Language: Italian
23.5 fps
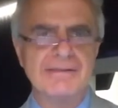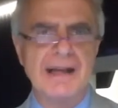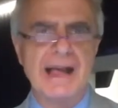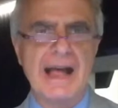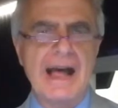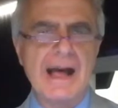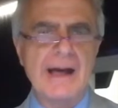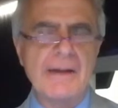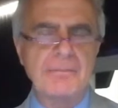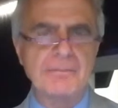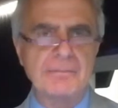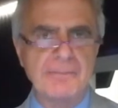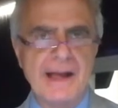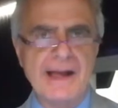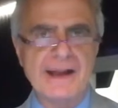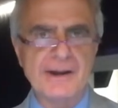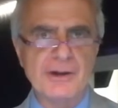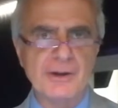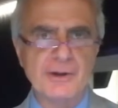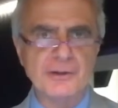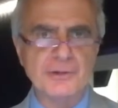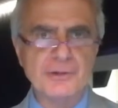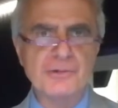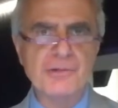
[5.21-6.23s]
A
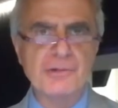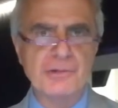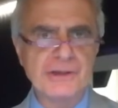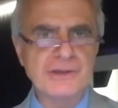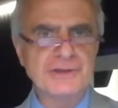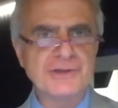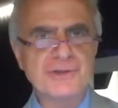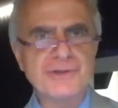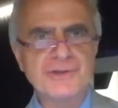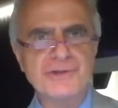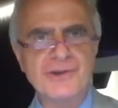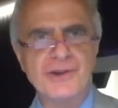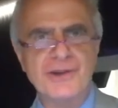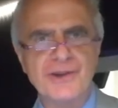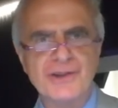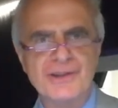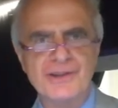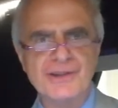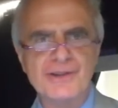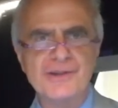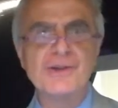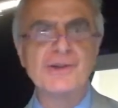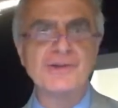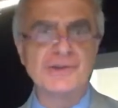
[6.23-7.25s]
Parlo dunque sono,
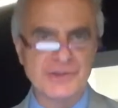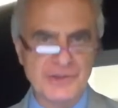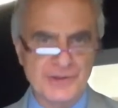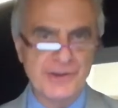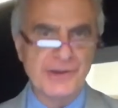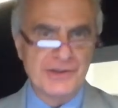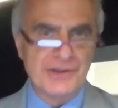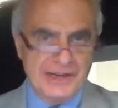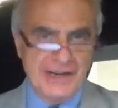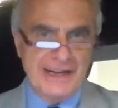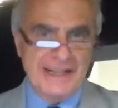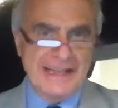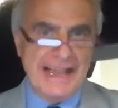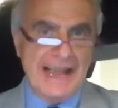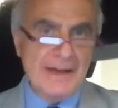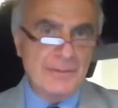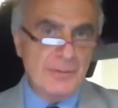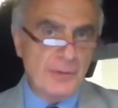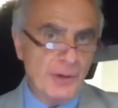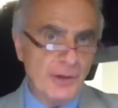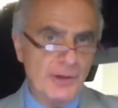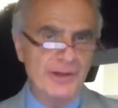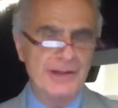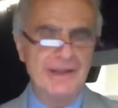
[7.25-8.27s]
non solo
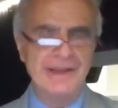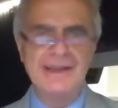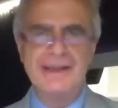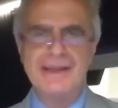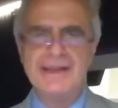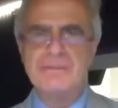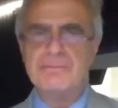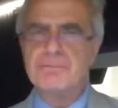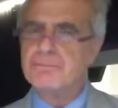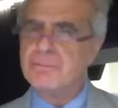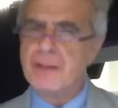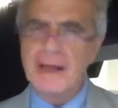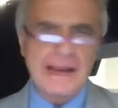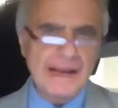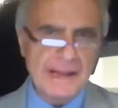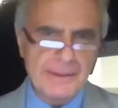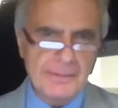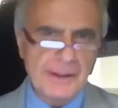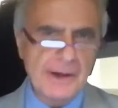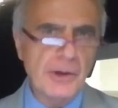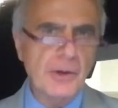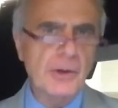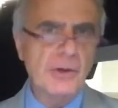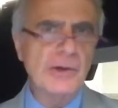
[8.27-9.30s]
cerchiamo belle
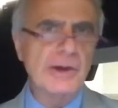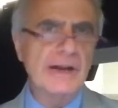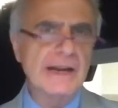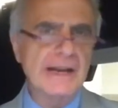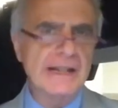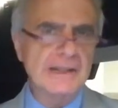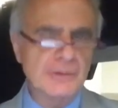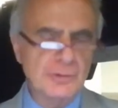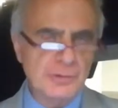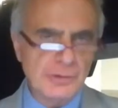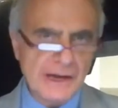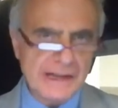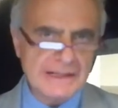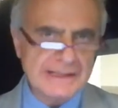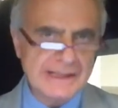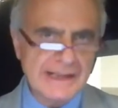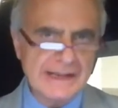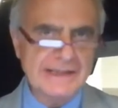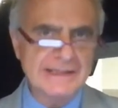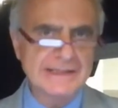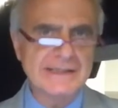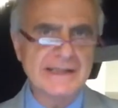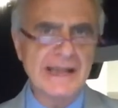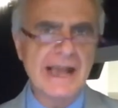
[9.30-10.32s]
parole, letture
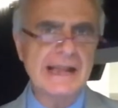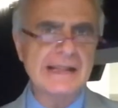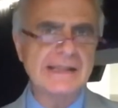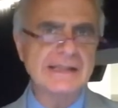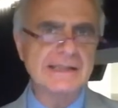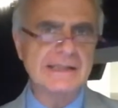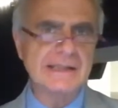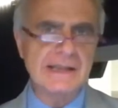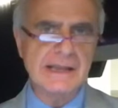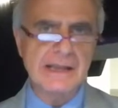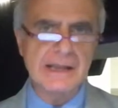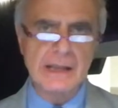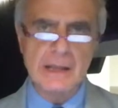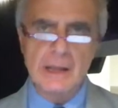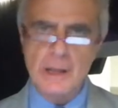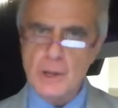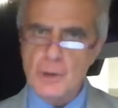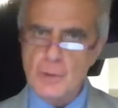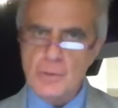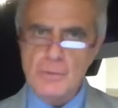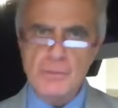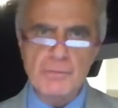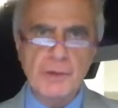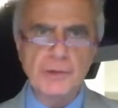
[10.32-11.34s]
interessanti,
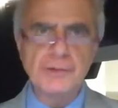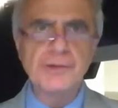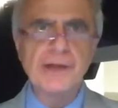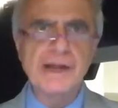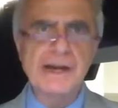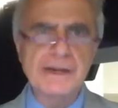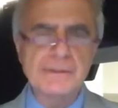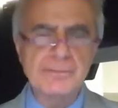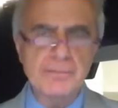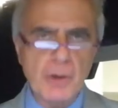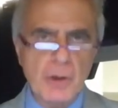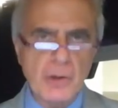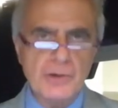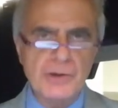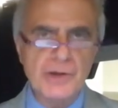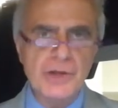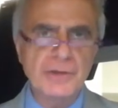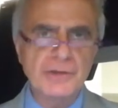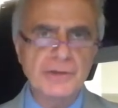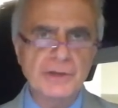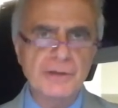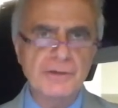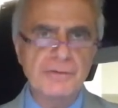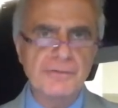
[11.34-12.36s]
un modo armonico
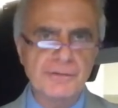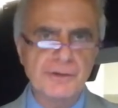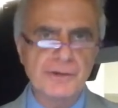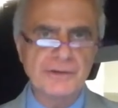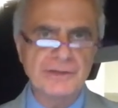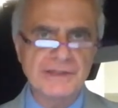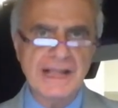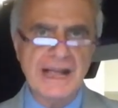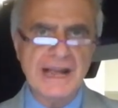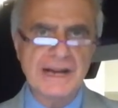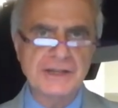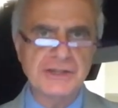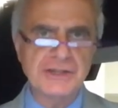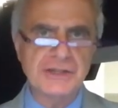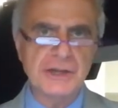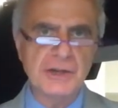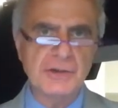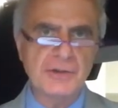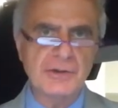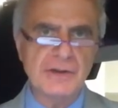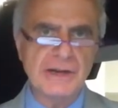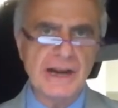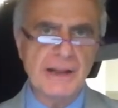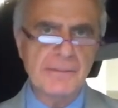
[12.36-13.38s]
di confrontarci
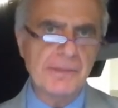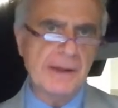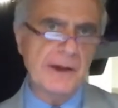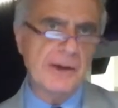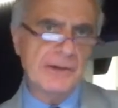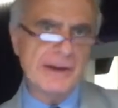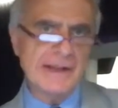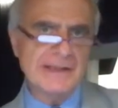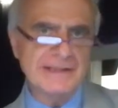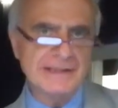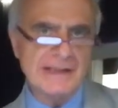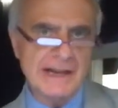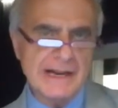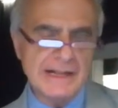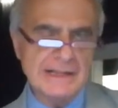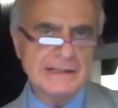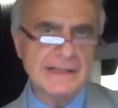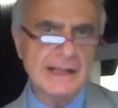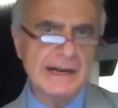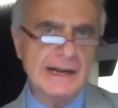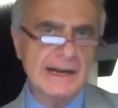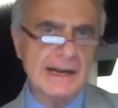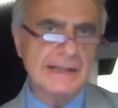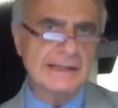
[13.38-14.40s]
con la parola scritta
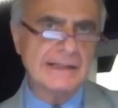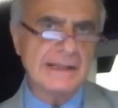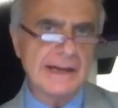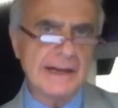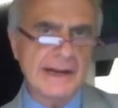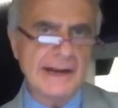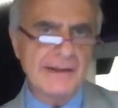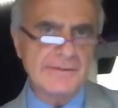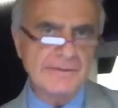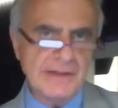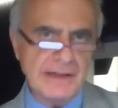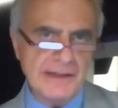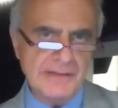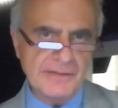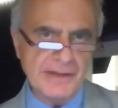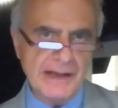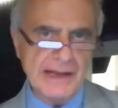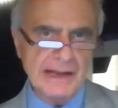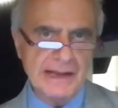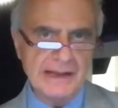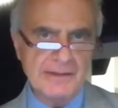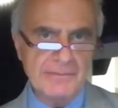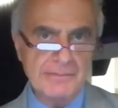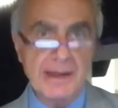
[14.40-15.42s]
e renderla viva,
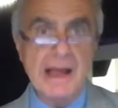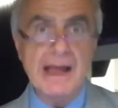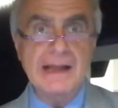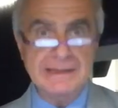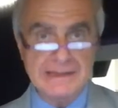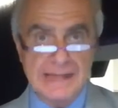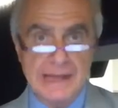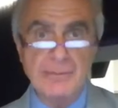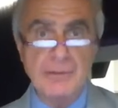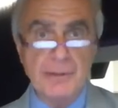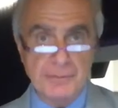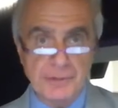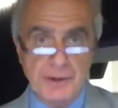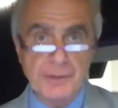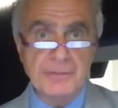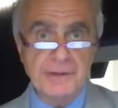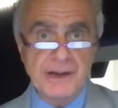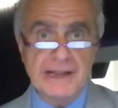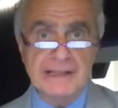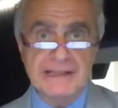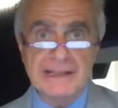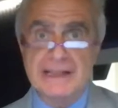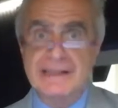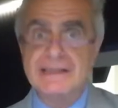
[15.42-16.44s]
ma andiamo proprio a
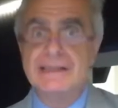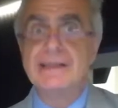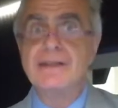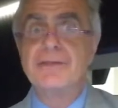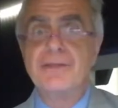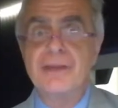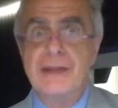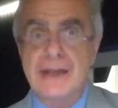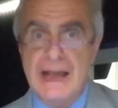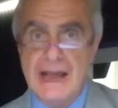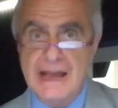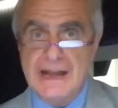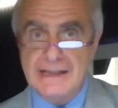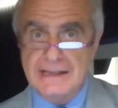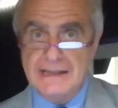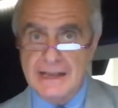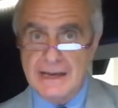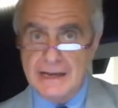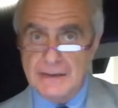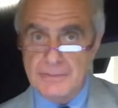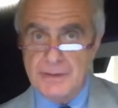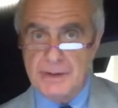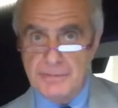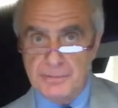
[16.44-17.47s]
identificare dei
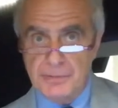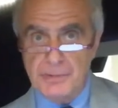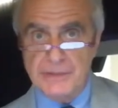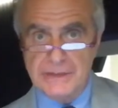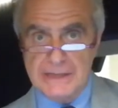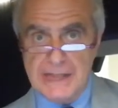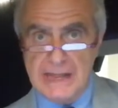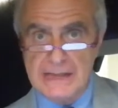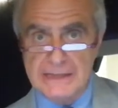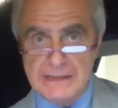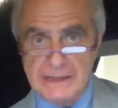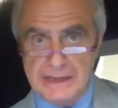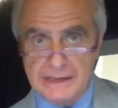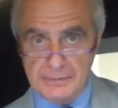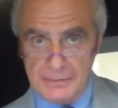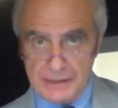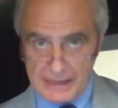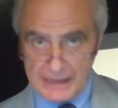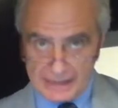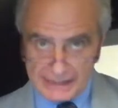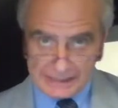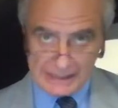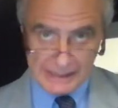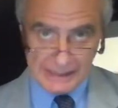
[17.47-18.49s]
libri importanti che
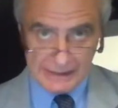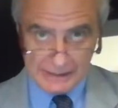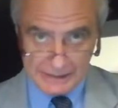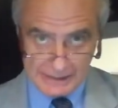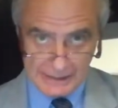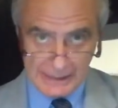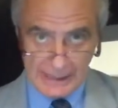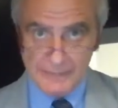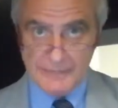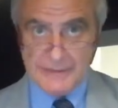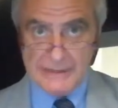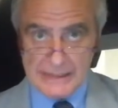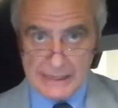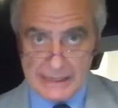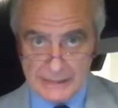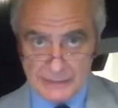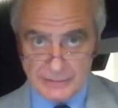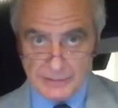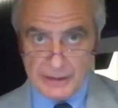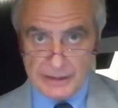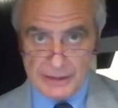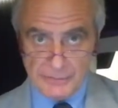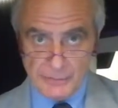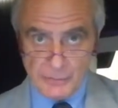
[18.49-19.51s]
magari avete
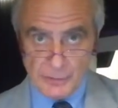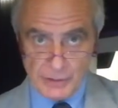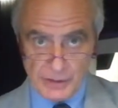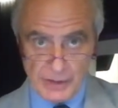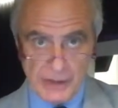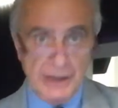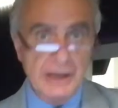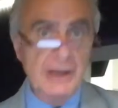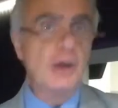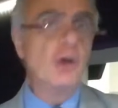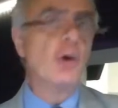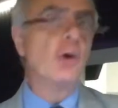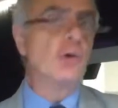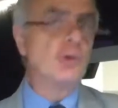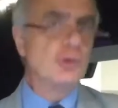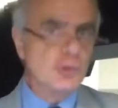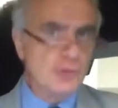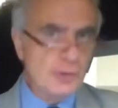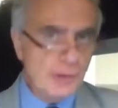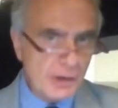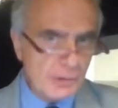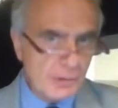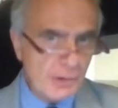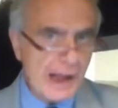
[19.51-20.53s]
letto anche voi o
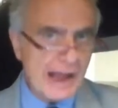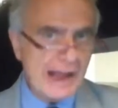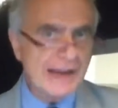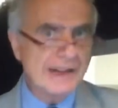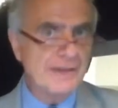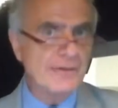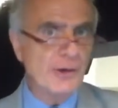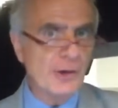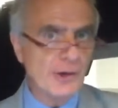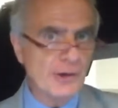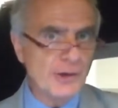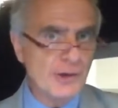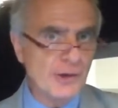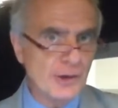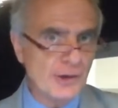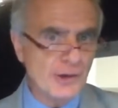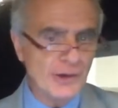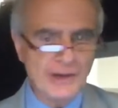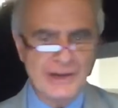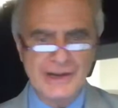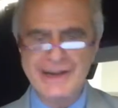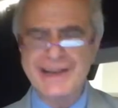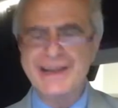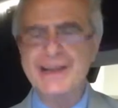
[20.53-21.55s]
sui quali
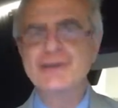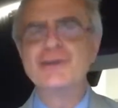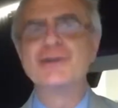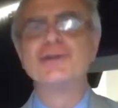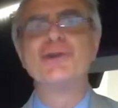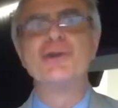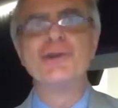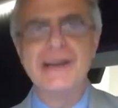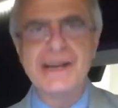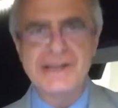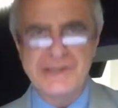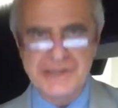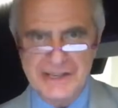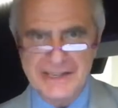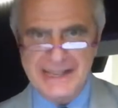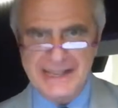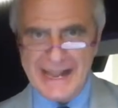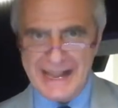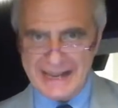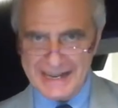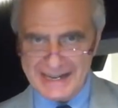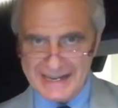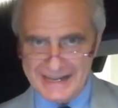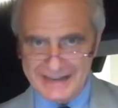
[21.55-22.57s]
voglio
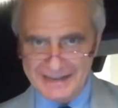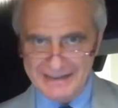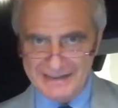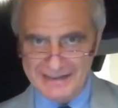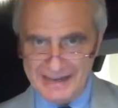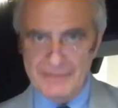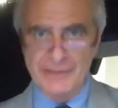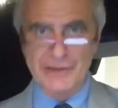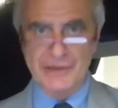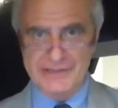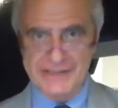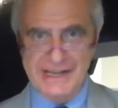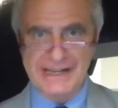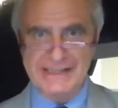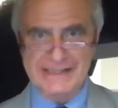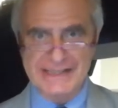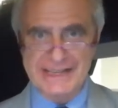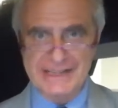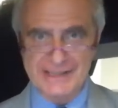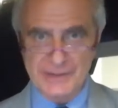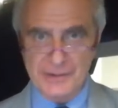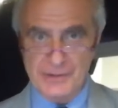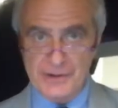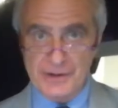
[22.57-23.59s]
sollecitare la vostra
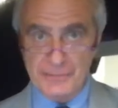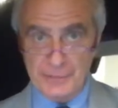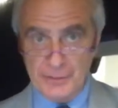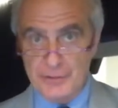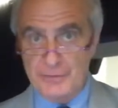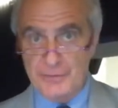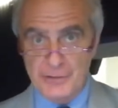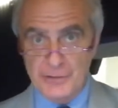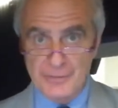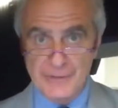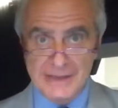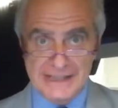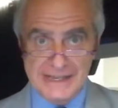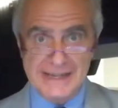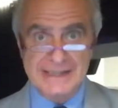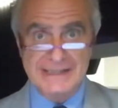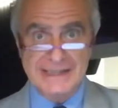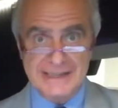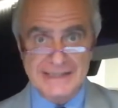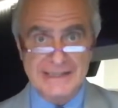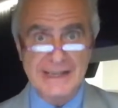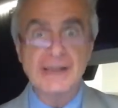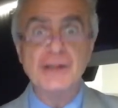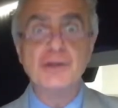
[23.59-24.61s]
attenzione. Poi voi mi
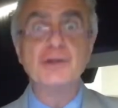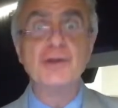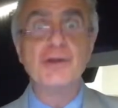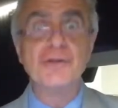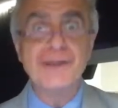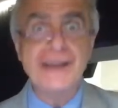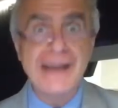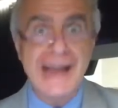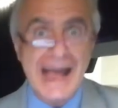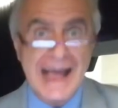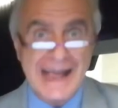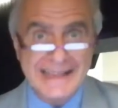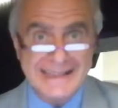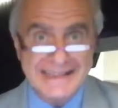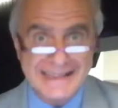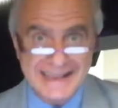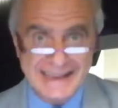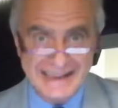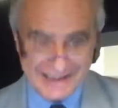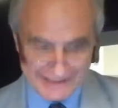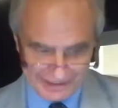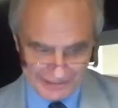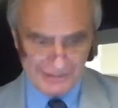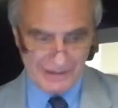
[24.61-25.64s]
direte se
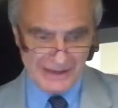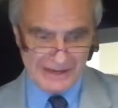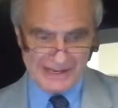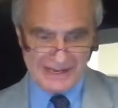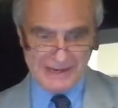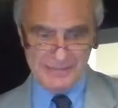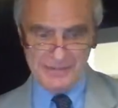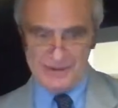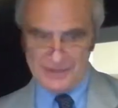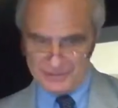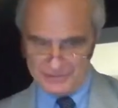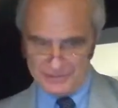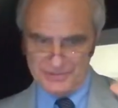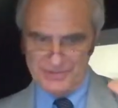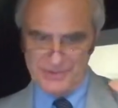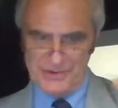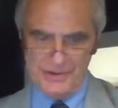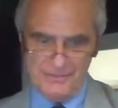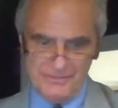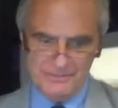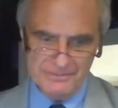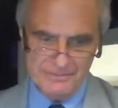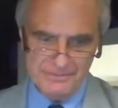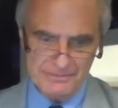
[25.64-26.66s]
indovinate quali libri sono.
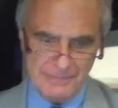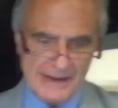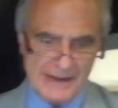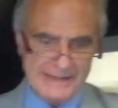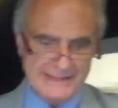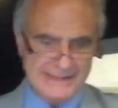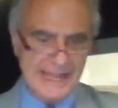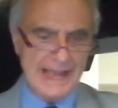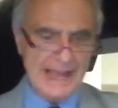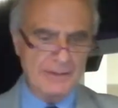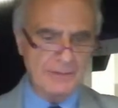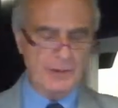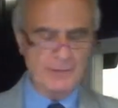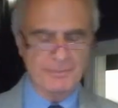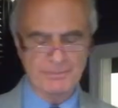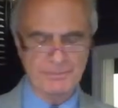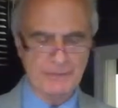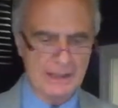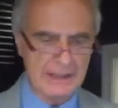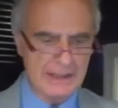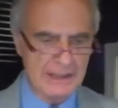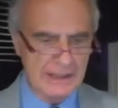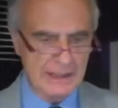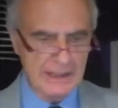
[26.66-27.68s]
Partiamo.
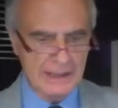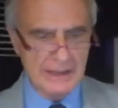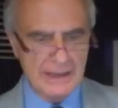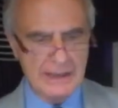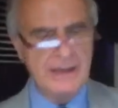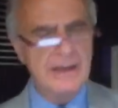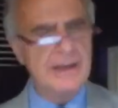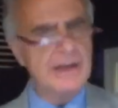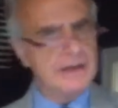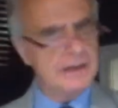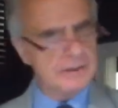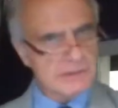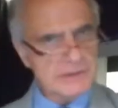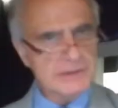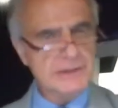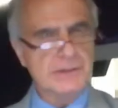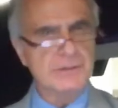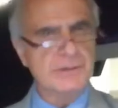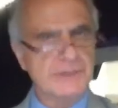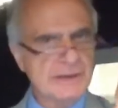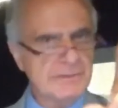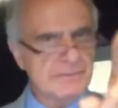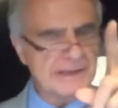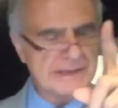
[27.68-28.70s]
Questo
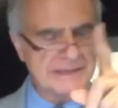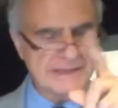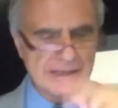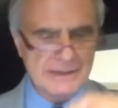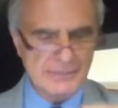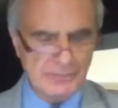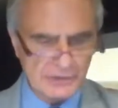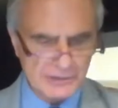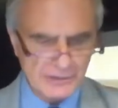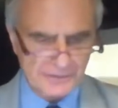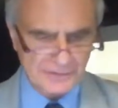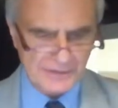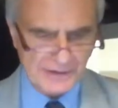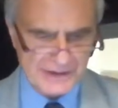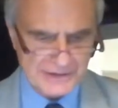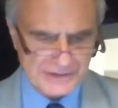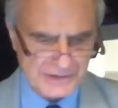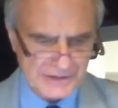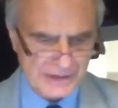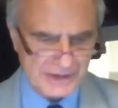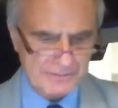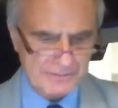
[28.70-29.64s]
potrebbe essere molto facile.